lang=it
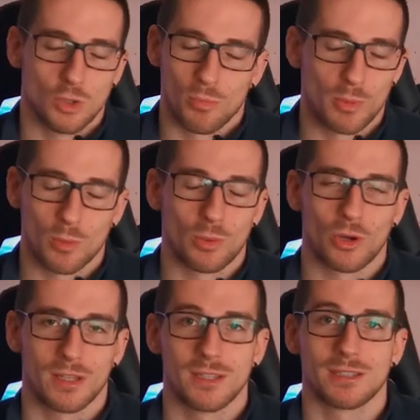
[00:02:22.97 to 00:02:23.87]
non
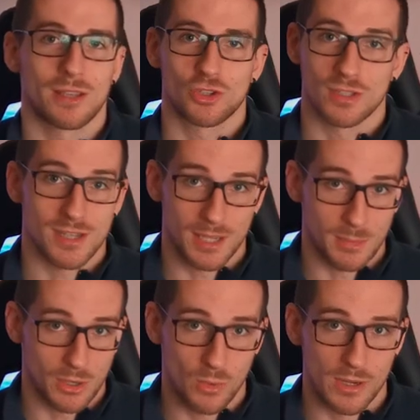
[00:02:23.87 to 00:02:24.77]
proporre degli esercizi anche
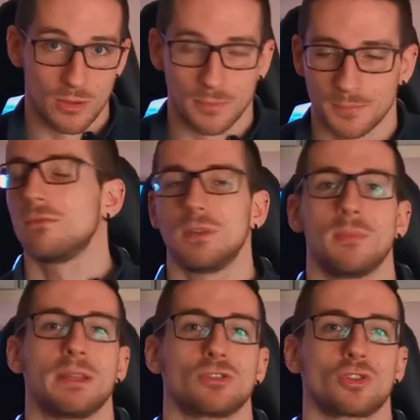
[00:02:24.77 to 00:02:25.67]
per quello. Vi
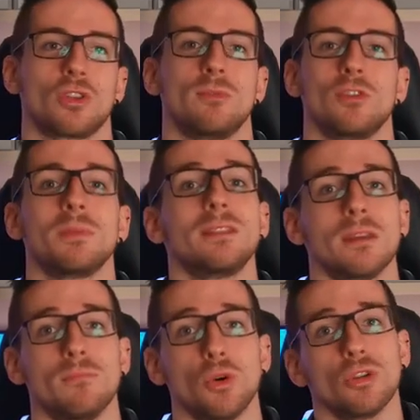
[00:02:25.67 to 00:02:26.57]
ripeto, sono dei movimenti
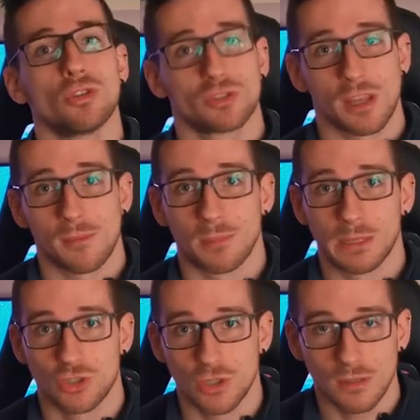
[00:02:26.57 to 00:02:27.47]
molto
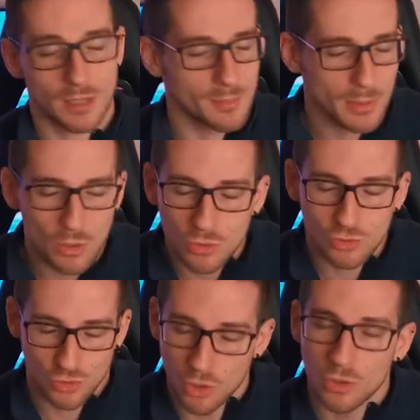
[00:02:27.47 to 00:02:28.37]
semplici che però
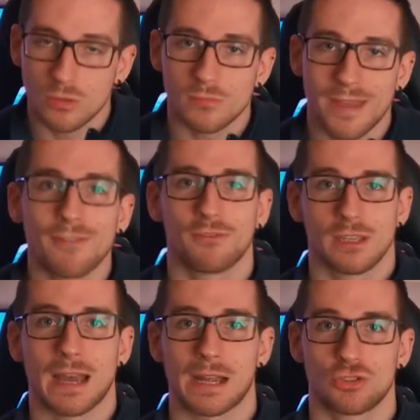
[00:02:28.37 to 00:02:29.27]
sono
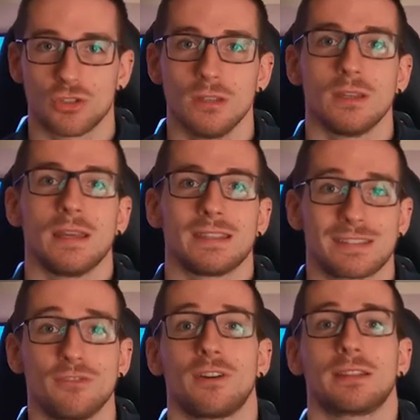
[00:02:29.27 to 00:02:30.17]
efficaci
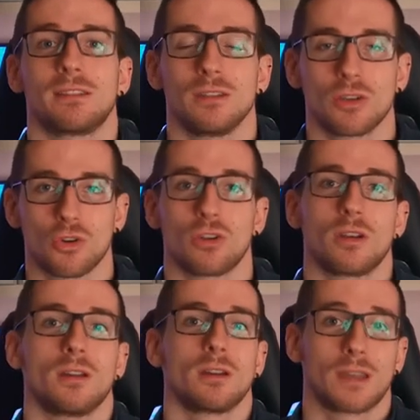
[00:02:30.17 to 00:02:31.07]
se fatti
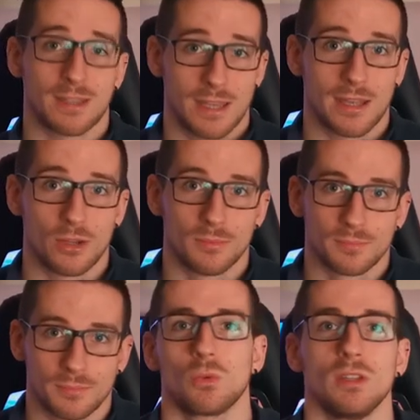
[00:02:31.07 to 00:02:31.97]
con criterio.
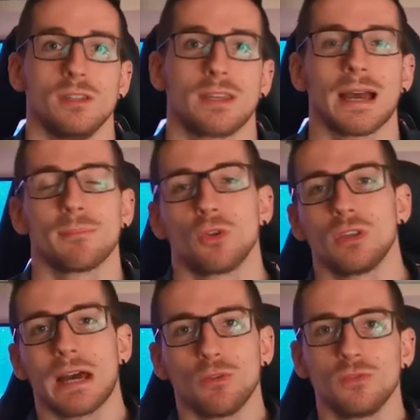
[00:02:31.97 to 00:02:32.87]
Quindi cambio di
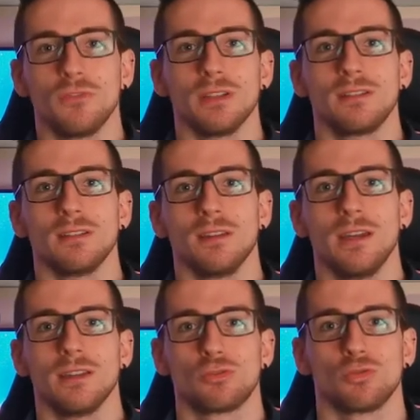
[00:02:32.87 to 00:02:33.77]
outfit
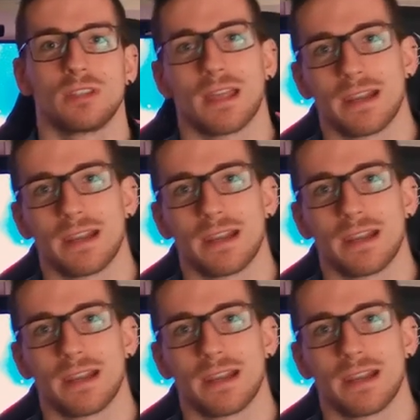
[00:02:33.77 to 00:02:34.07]
e tutti ad